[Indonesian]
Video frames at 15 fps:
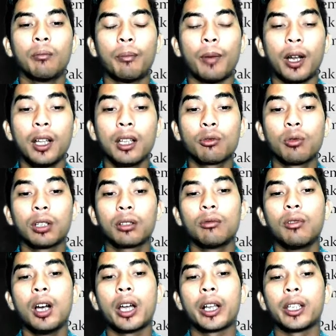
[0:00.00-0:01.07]
Pada suatu
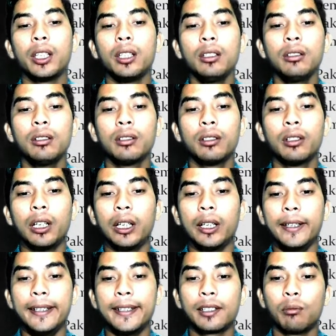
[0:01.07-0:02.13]
hari,
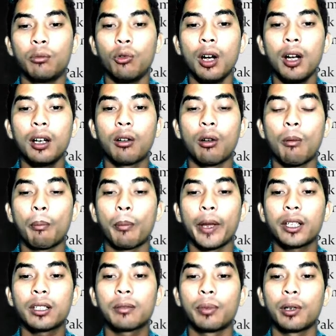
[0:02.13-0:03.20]
di sebuah kompleks